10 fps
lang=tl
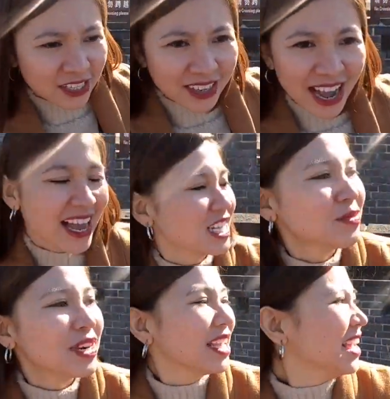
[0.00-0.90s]
So
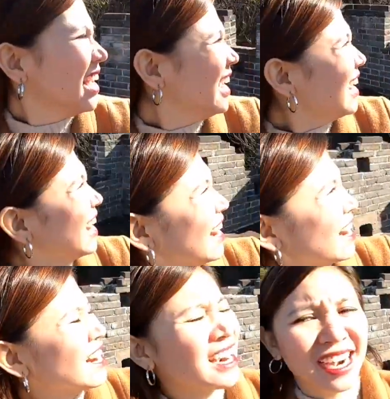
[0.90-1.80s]
guys, we're
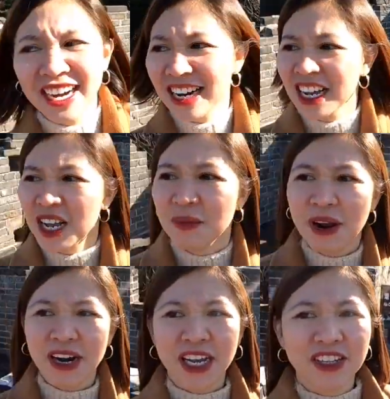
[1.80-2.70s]
here!
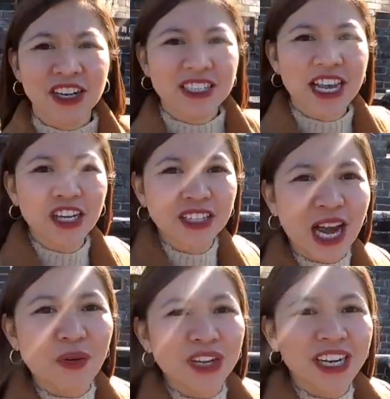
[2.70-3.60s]
Parang ito na yung second
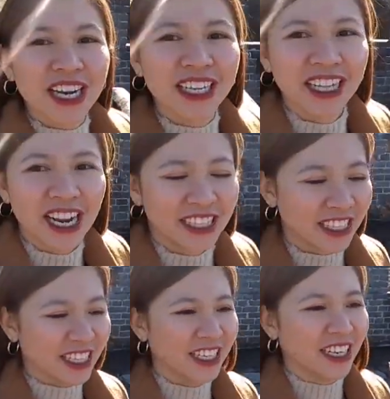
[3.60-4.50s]
tower na nakita
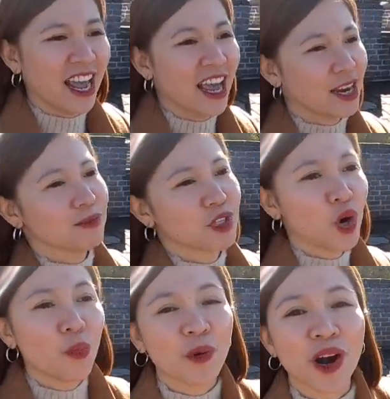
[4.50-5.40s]
natin kanina and I'm
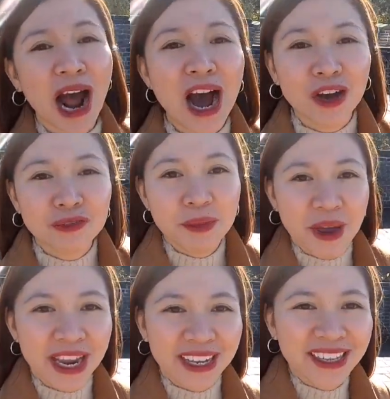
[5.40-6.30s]
so proud we
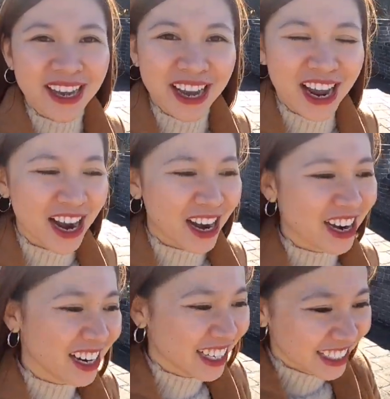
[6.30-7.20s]
made it
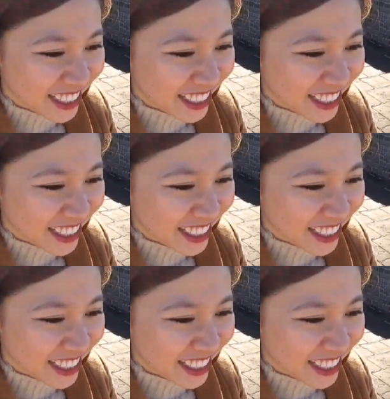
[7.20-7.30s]
here!